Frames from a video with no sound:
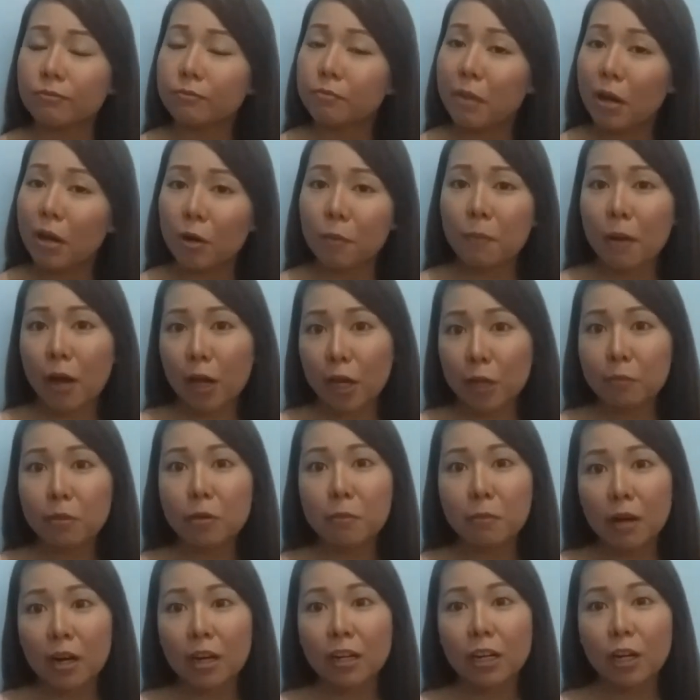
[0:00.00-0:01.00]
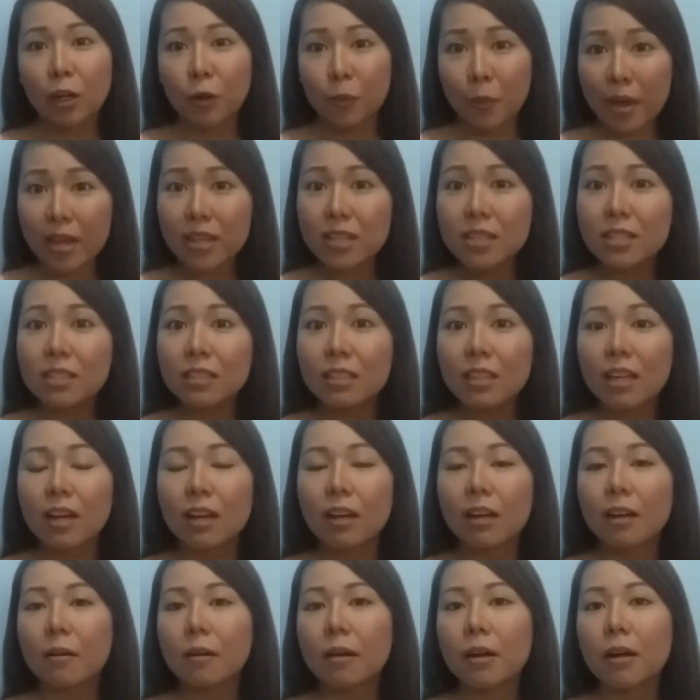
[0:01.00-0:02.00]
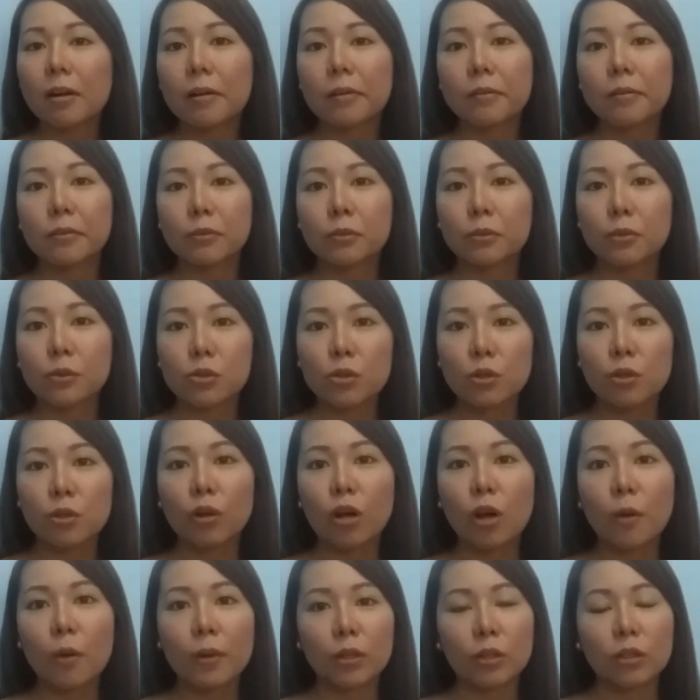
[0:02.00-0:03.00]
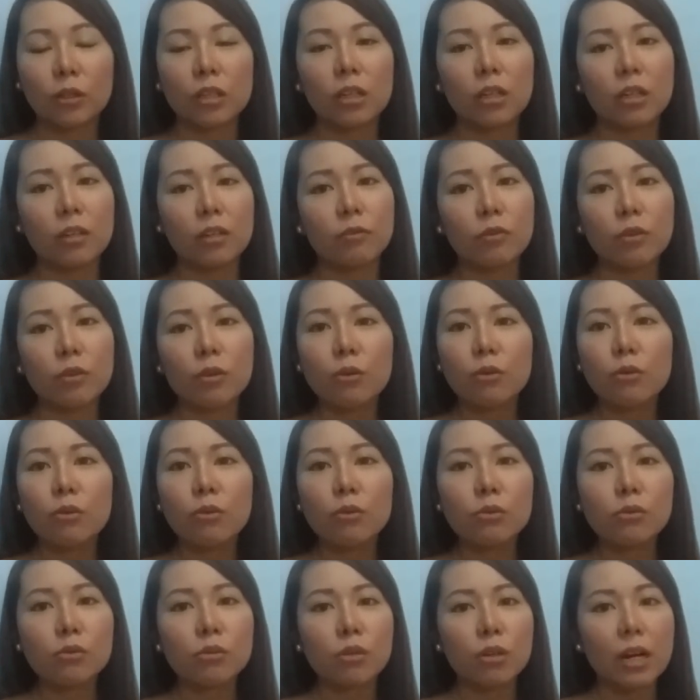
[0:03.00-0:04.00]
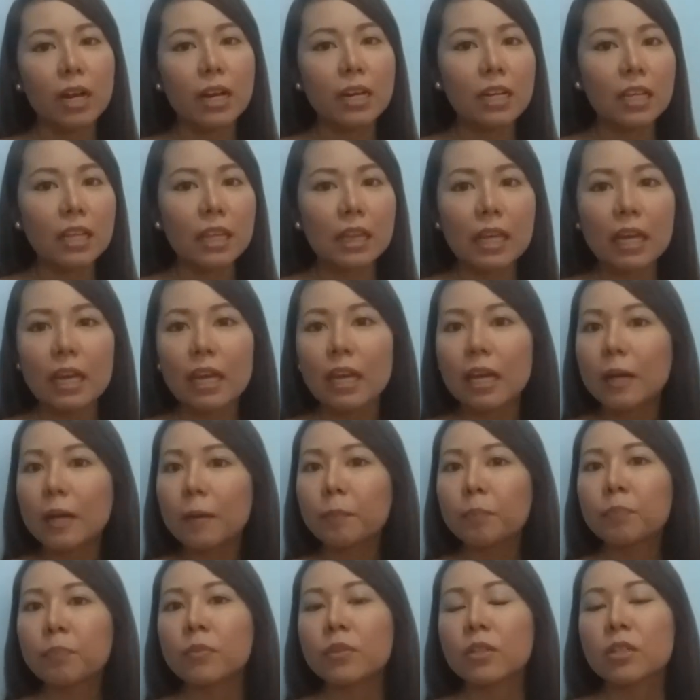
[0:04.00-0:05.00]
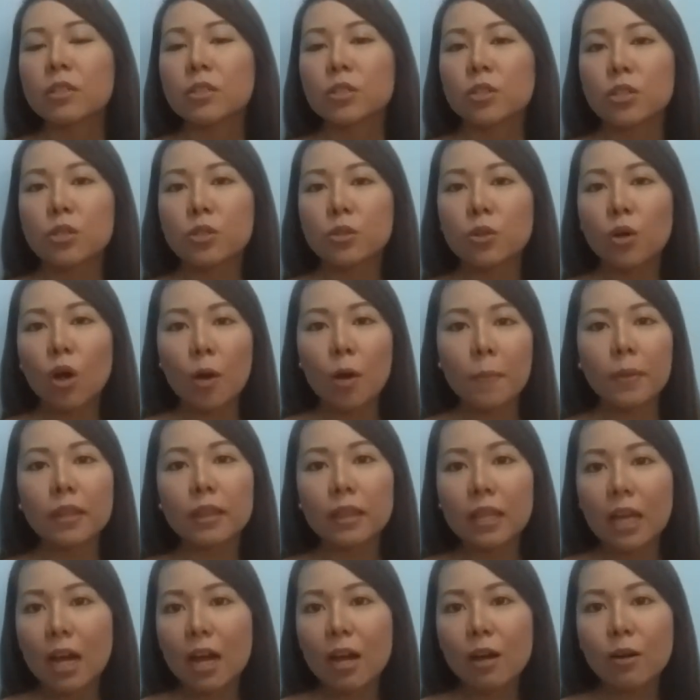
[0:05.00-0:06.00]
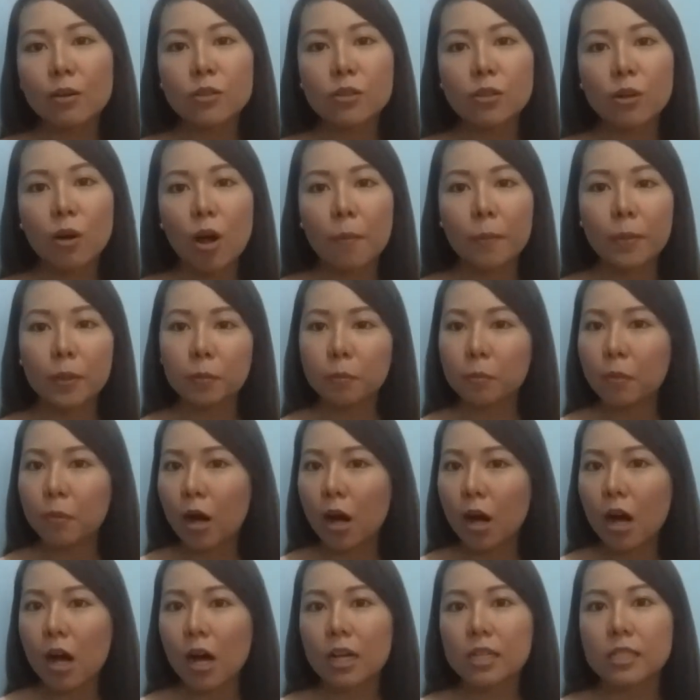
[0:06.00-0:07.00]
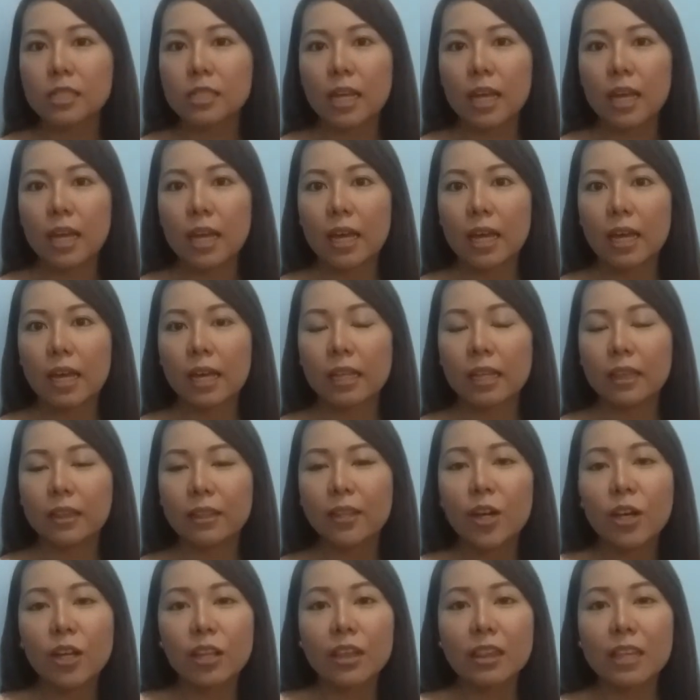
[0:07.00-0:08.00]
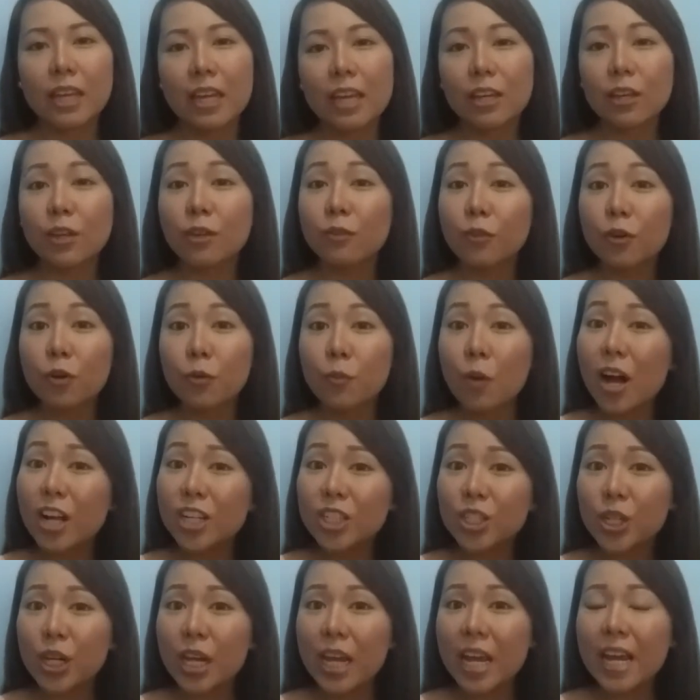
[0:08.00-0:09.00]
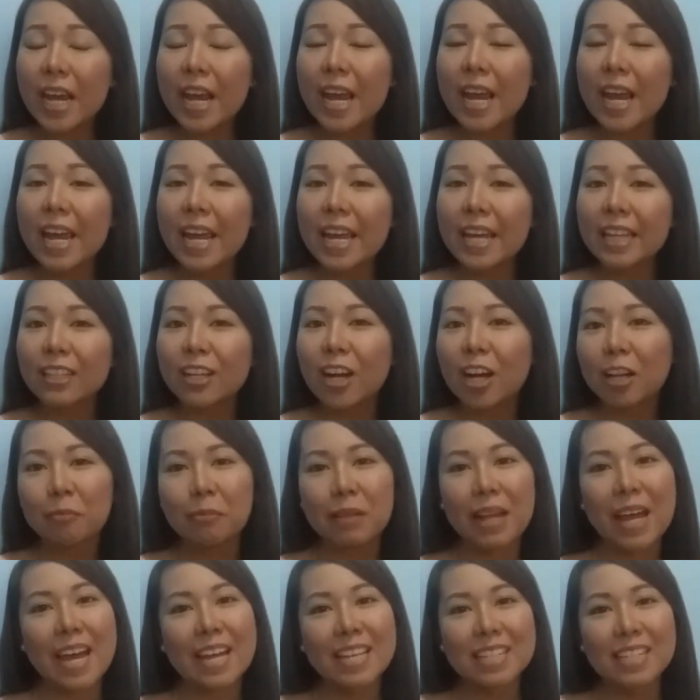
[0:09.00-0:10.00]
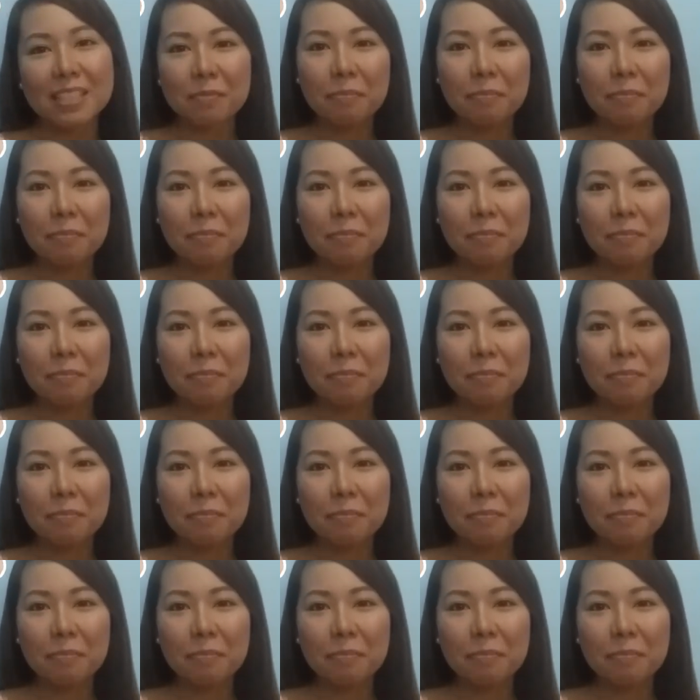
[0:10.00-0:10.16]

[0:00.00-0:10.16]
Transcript: meron pa kayo ibang mga request na gusto nyo gawin ko na reviews or anything, just comment down sa comment box. And yun, thank you for watching and God bless.